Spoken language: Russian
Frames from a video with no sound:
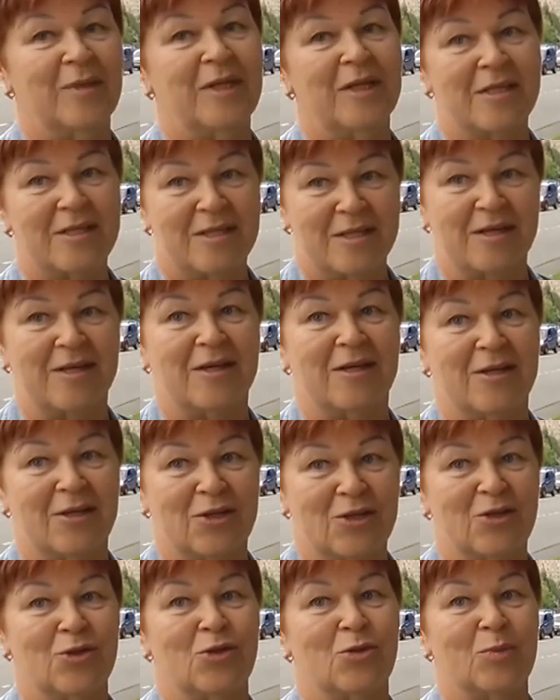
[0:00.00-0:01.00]
Молодцы,
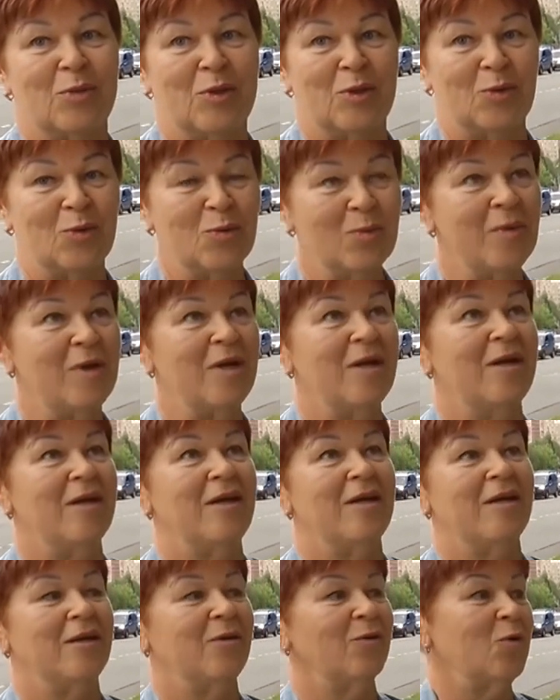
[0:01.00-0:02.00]
конечно же, придумали,